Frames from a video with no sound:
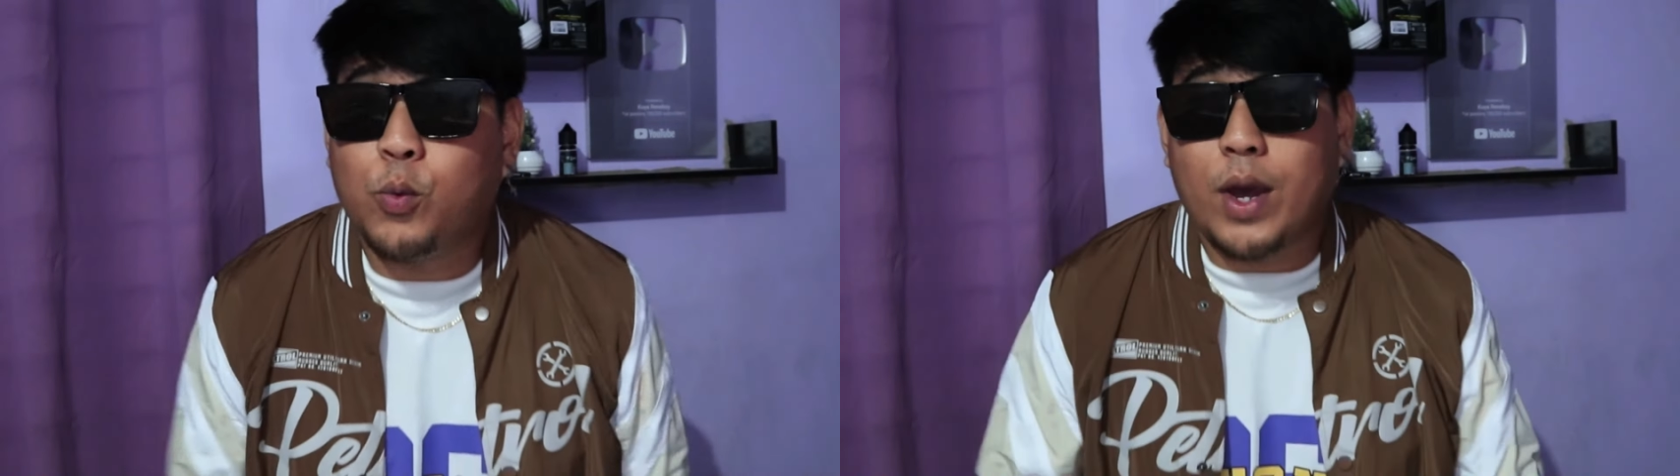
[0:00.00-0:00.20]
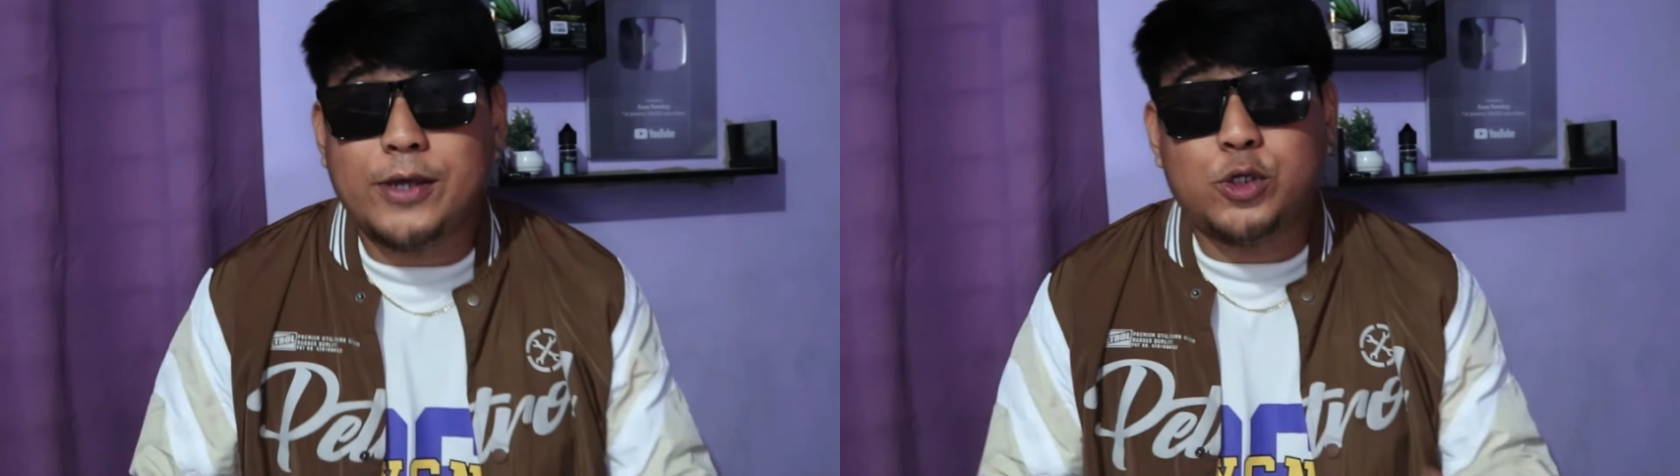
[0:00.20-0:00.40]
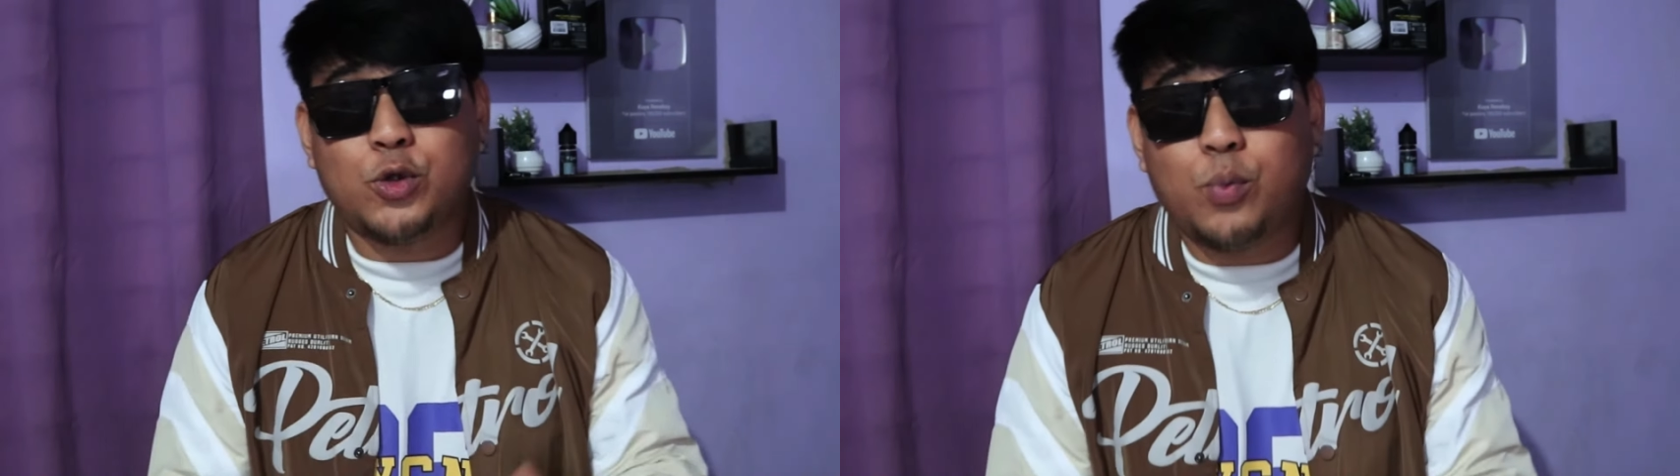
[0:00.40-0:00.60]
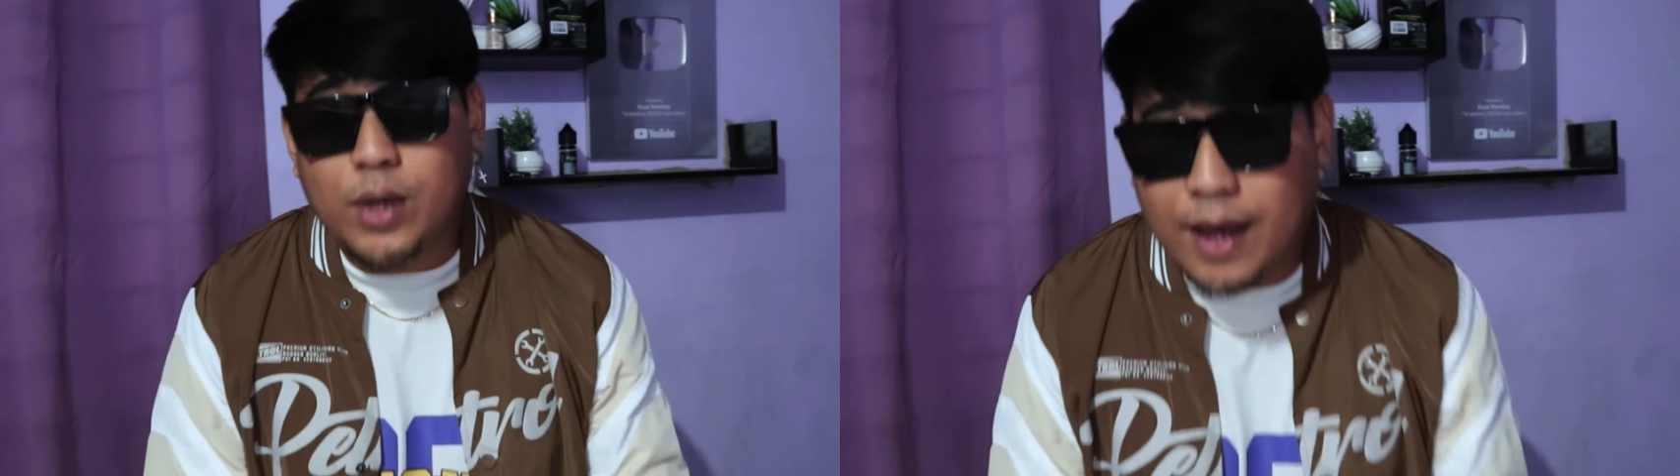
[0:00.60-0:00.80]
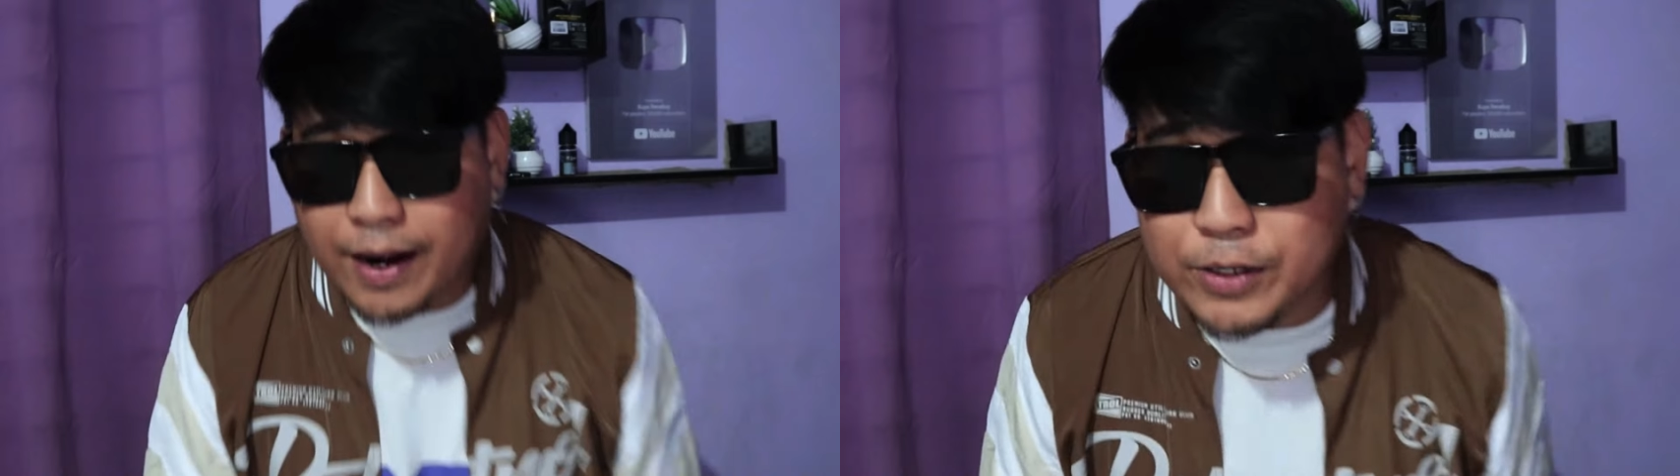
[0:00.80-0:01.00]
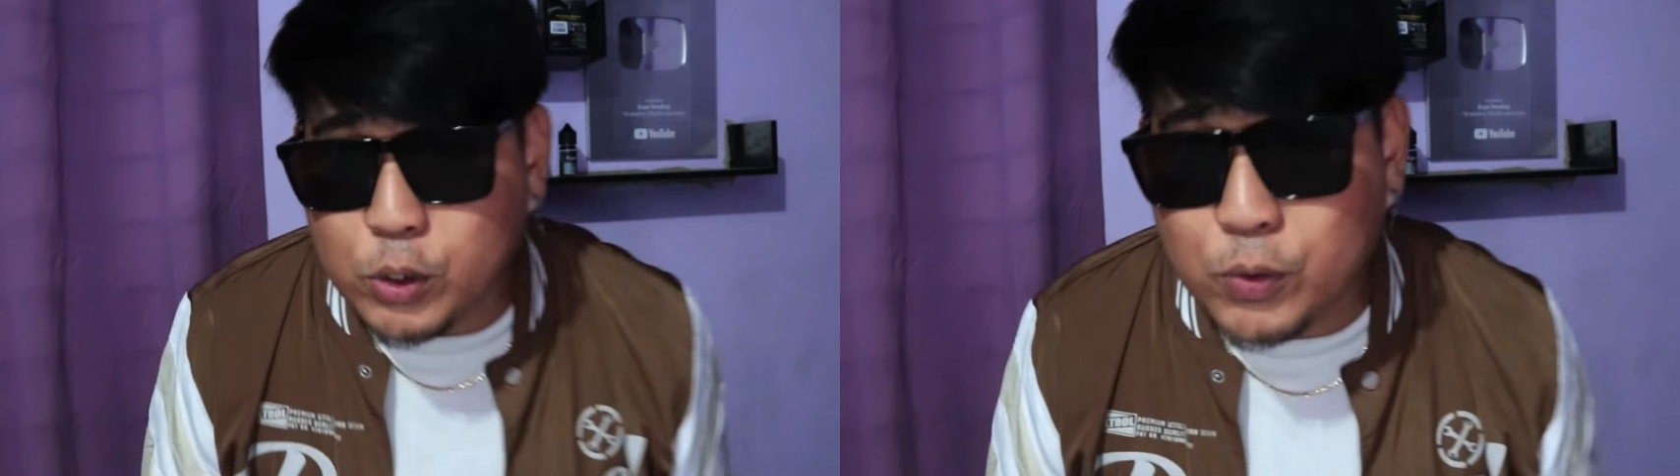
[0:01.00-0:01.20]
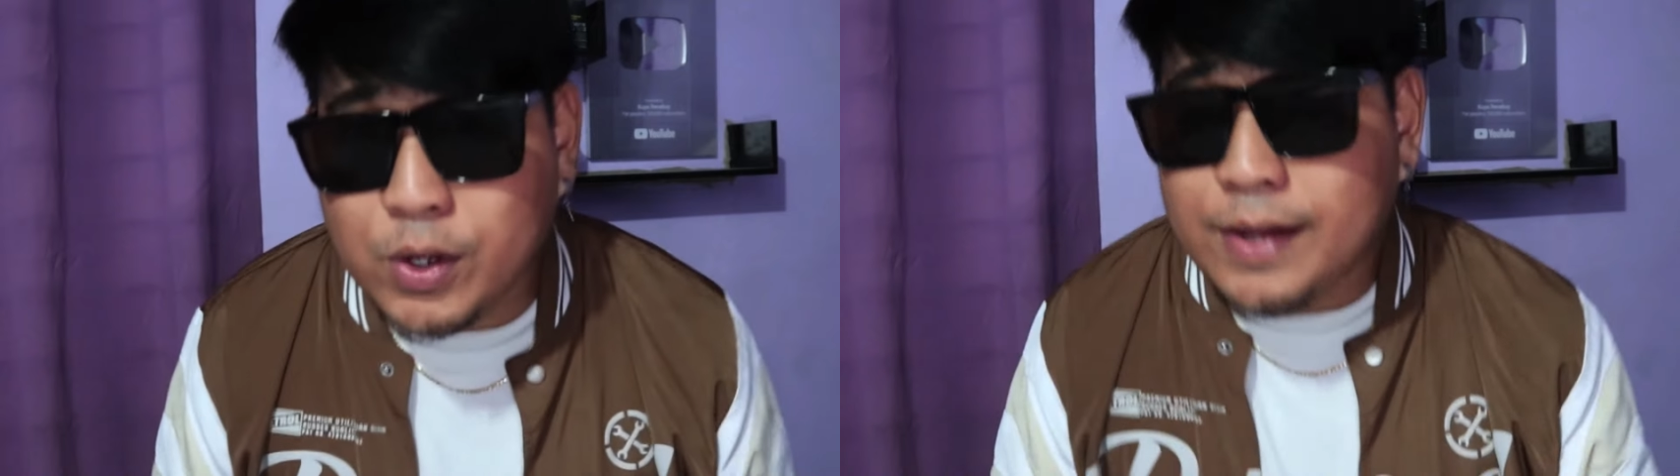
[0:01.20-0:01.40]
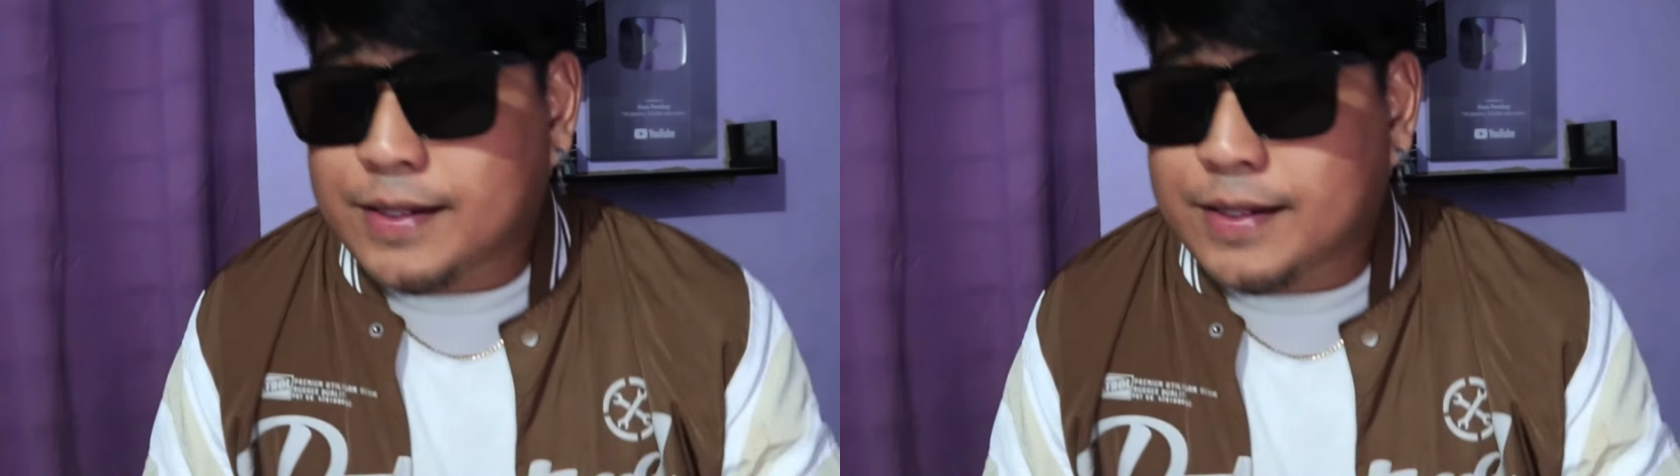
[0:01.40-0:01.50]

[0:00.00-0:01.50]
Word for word: why should we hire you?